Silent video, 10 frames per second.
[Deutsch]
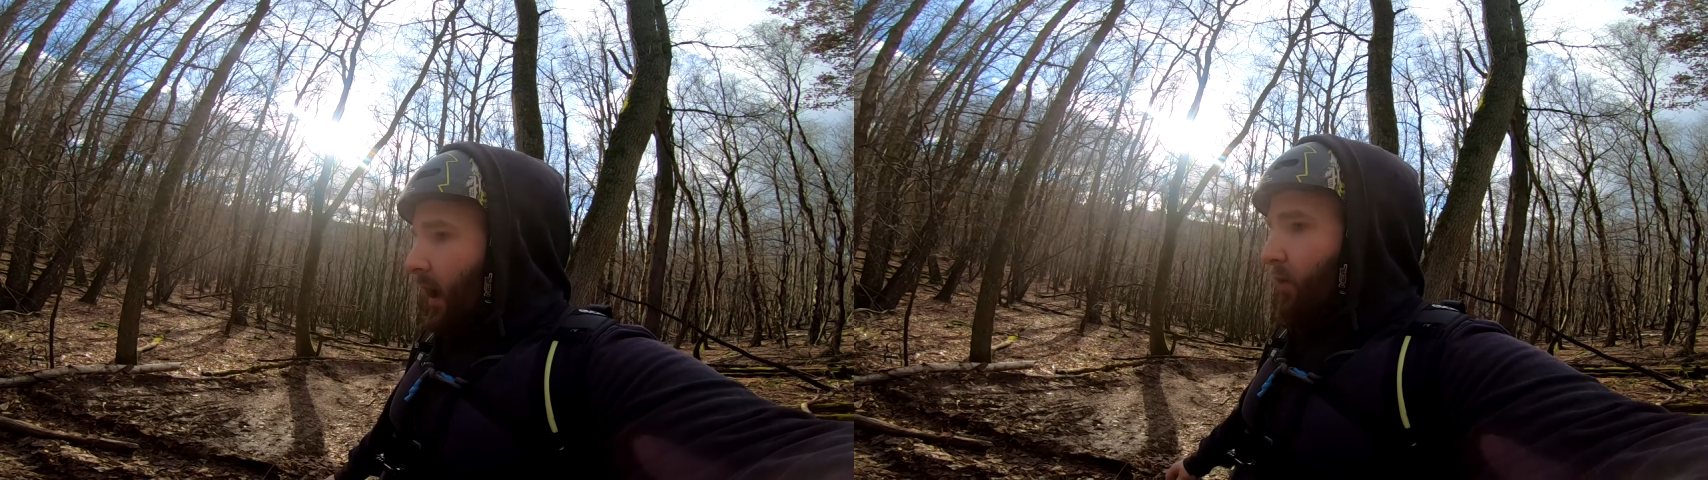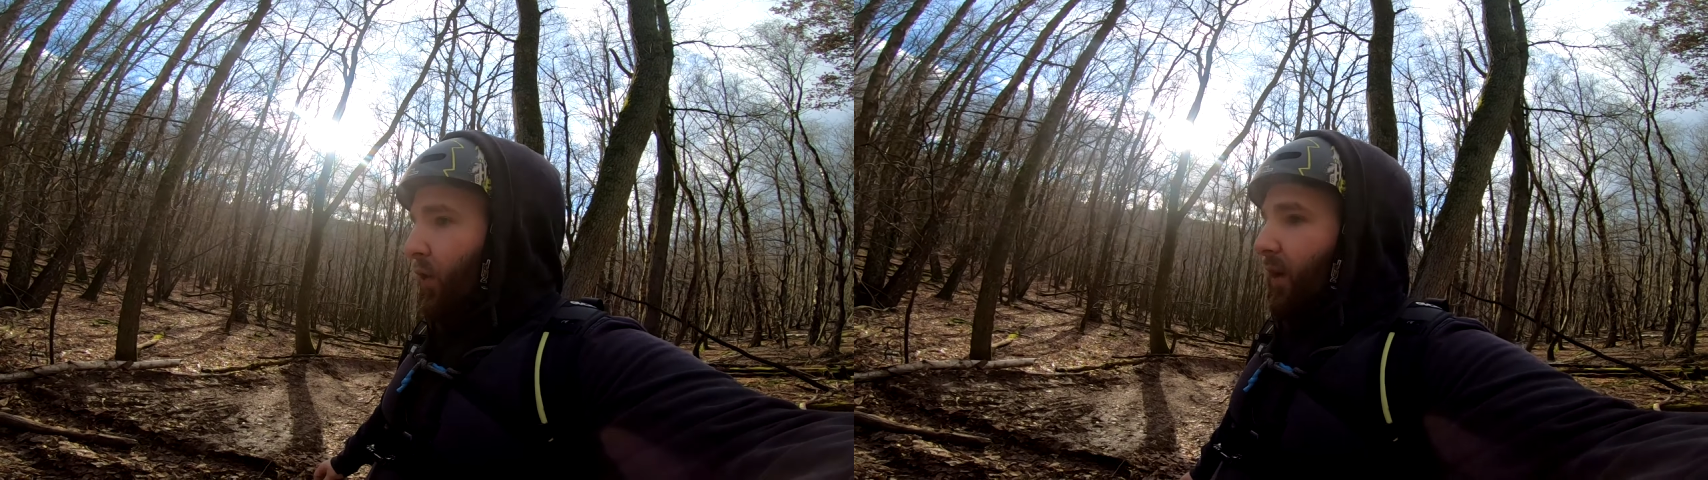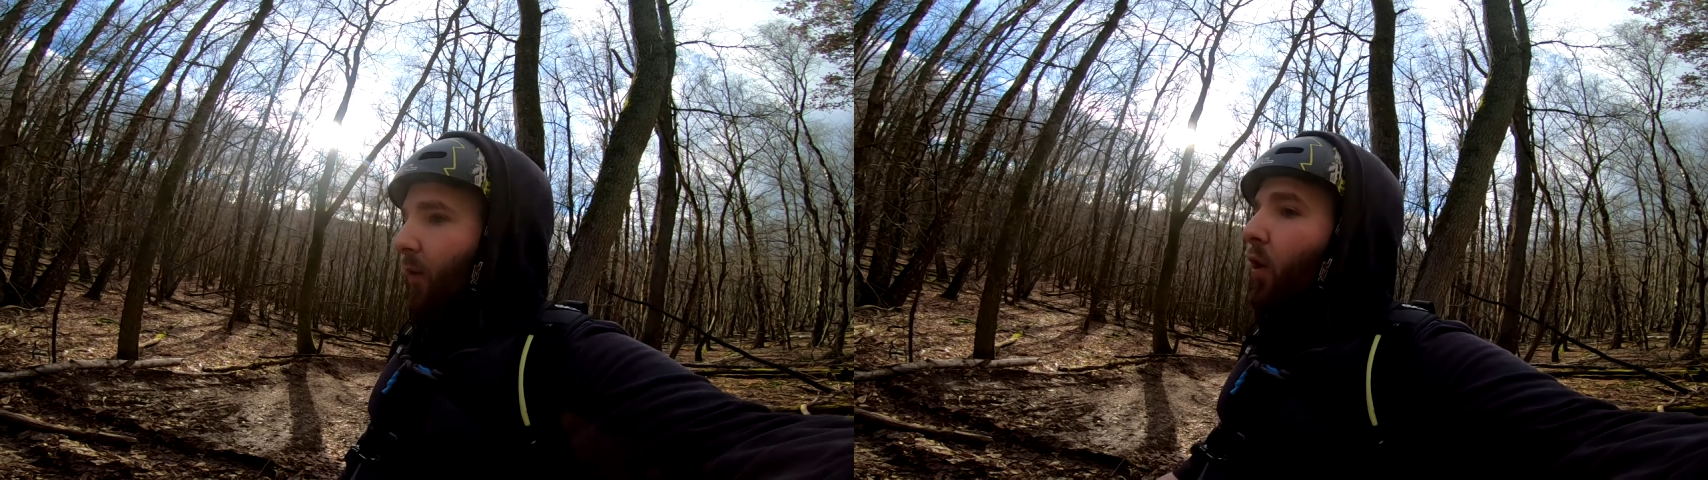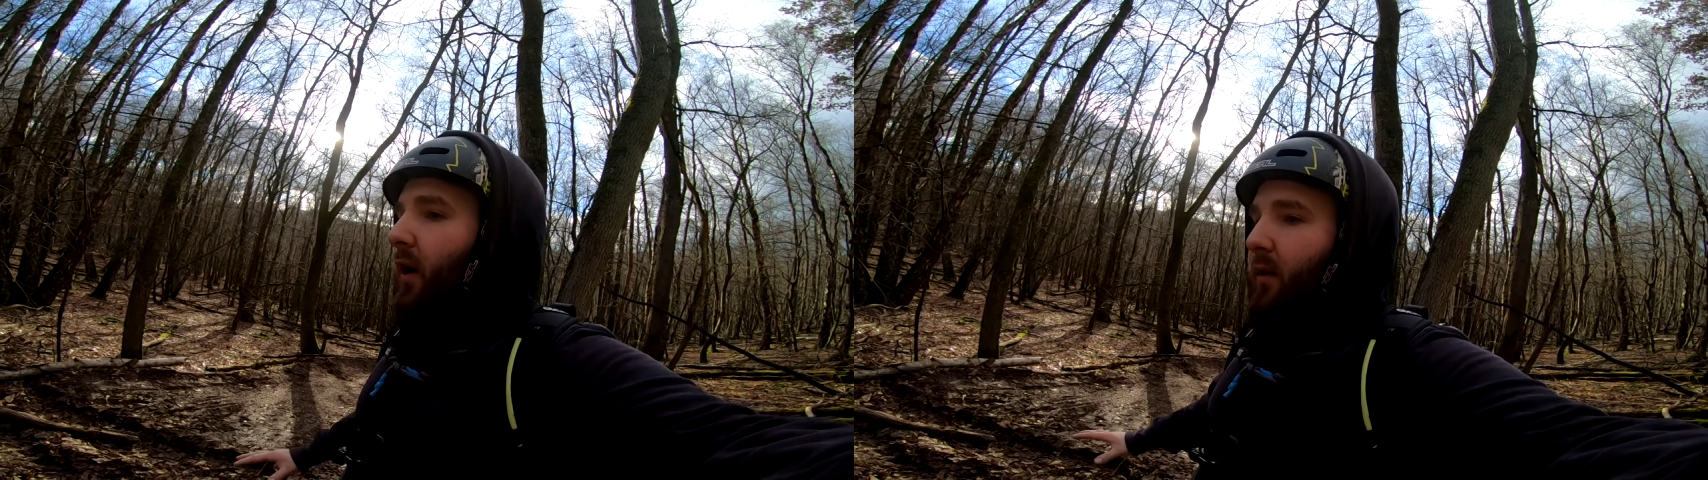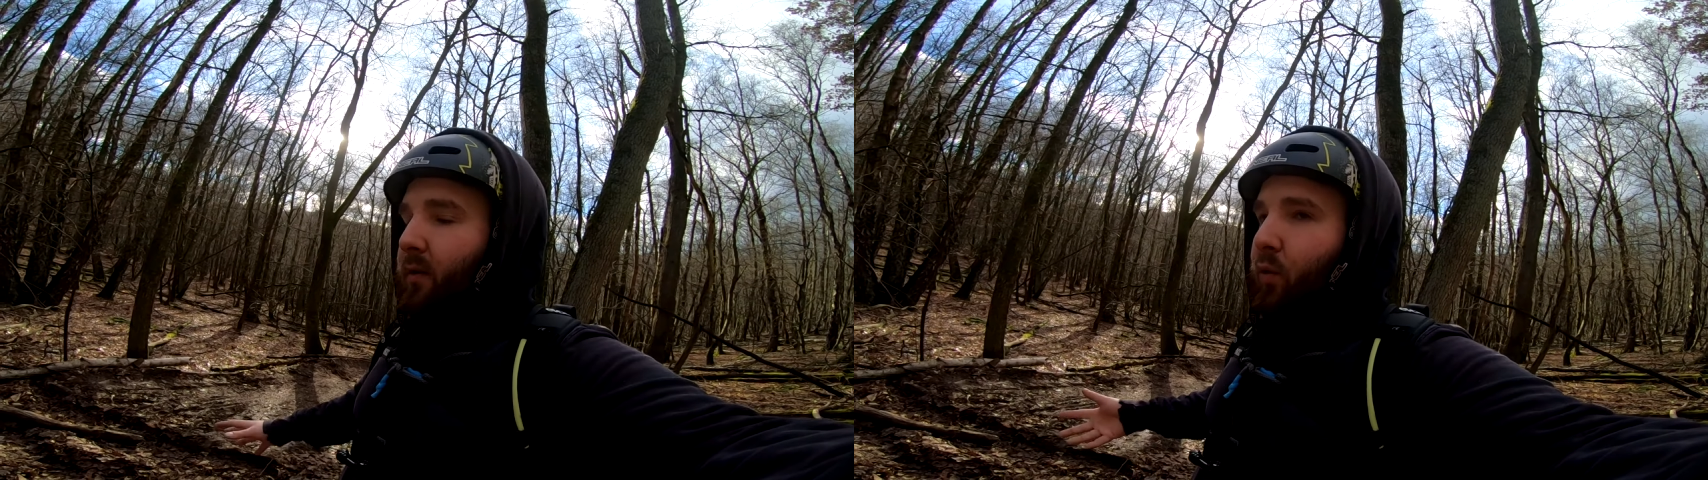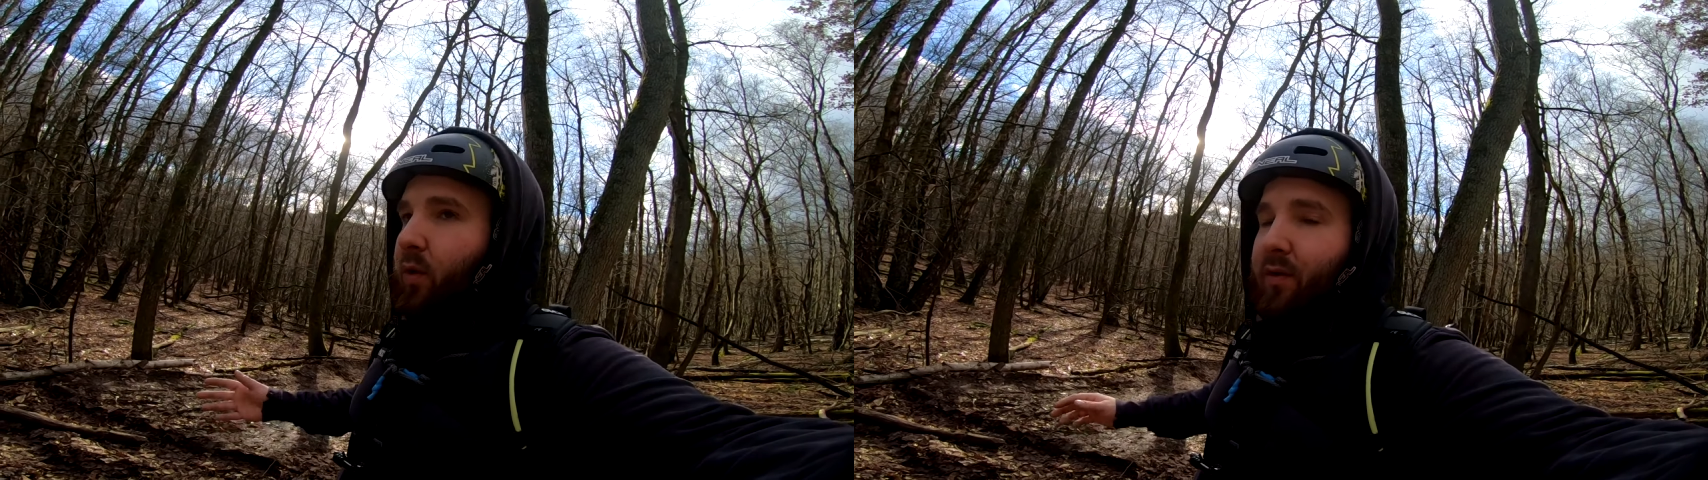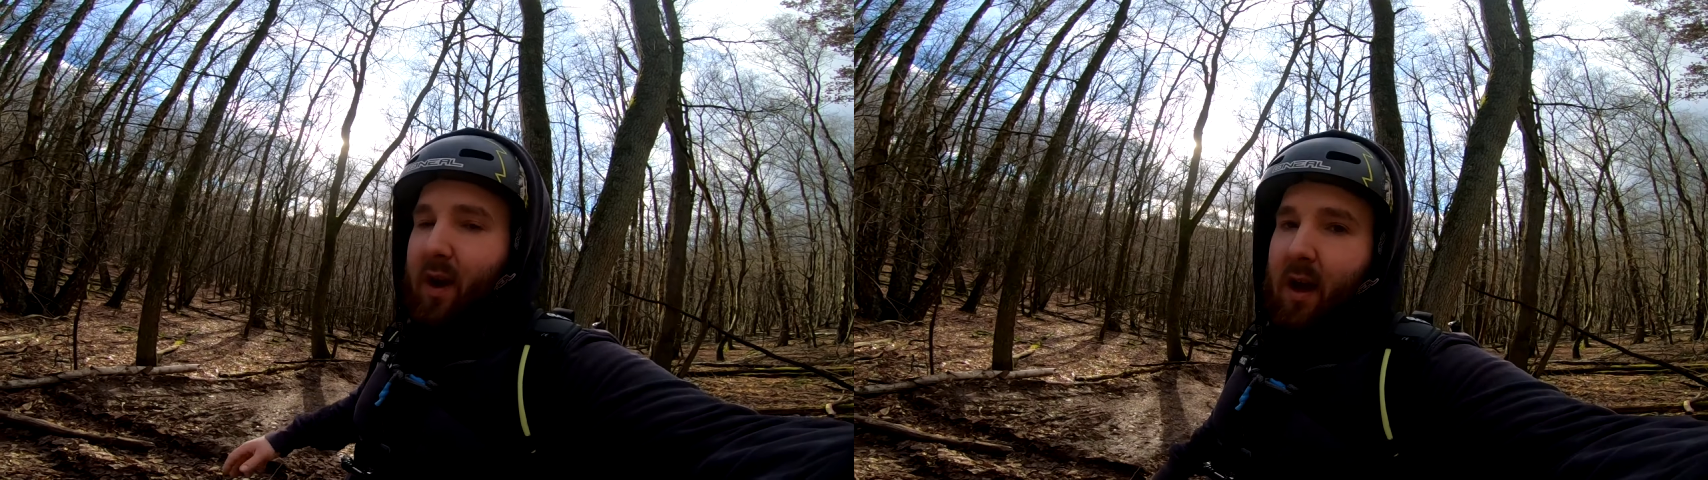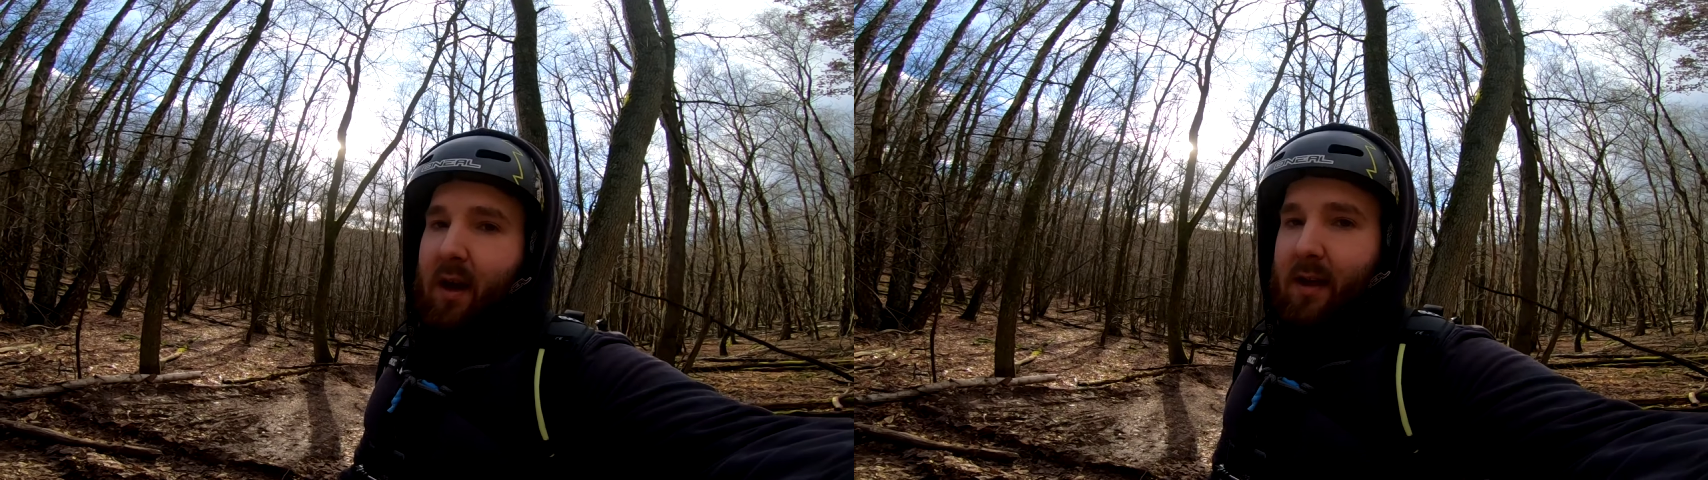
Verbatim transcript: ja, vor einer Woche ungefähr